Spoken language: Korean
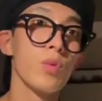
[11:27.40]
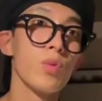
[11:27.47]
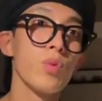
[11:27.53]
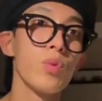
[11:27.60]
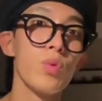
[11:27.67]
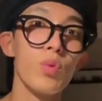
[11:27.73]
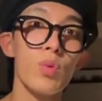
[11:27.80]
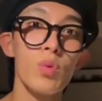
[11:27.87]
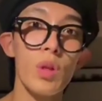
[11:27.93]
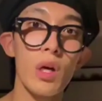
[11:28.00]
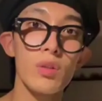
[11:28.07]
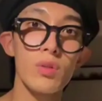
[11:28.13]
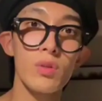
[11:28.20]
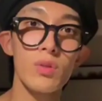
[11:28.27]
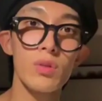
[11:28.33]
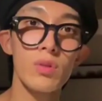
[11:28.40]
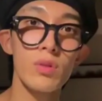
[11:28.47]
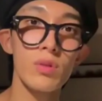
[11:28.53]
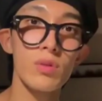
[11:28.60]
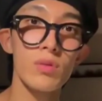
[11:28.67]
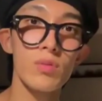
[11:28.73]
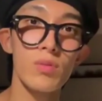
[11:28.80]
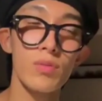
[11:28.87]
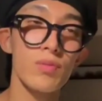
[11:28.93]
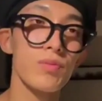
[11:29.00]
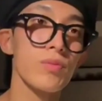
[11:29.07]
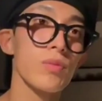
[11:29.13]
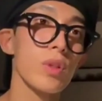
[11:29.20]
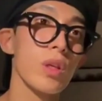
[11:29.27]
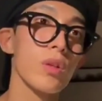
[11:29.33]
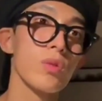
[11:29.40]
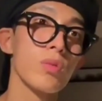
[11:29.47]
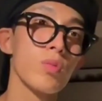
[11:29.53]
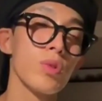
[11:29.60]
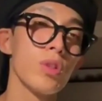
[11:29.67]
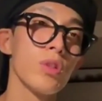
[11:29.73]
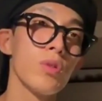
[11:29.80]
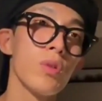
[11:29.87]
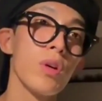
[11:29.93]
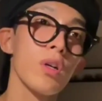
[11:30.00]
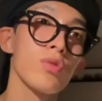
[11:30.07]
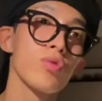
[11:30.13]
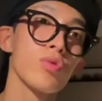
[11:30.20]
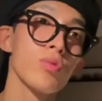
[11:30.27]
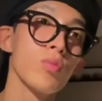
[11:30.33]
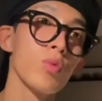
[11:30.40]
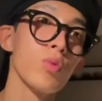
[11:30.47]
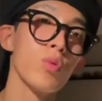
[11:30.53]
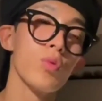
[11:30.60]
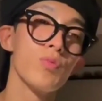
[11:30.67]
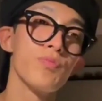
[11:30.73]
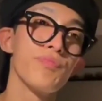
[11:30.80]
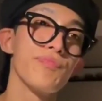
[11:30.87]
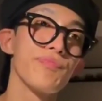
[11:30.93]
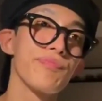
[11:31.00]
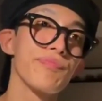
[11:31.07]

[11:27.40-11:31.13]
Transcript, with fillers: 오고 나서는 계속 뭐 일어나가지고 뭐뭐